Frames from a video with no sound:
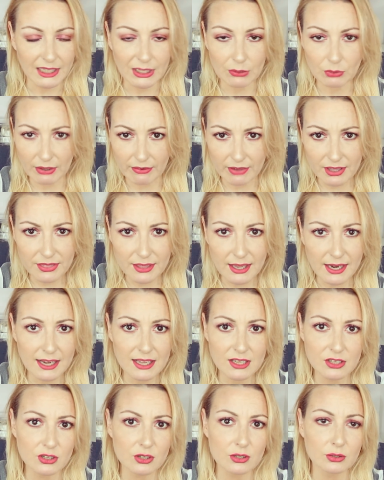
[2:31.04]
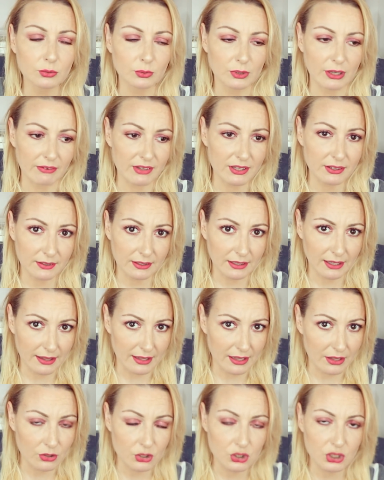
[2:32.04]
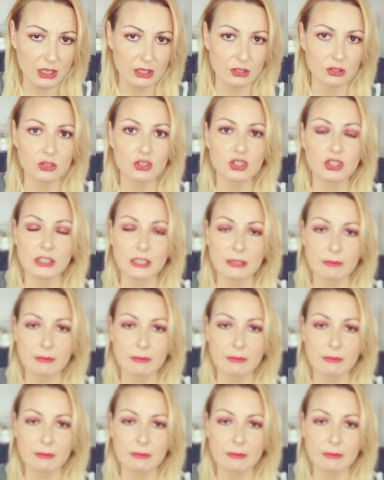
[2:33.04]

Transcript: que una vez al año, una vez cada dos años,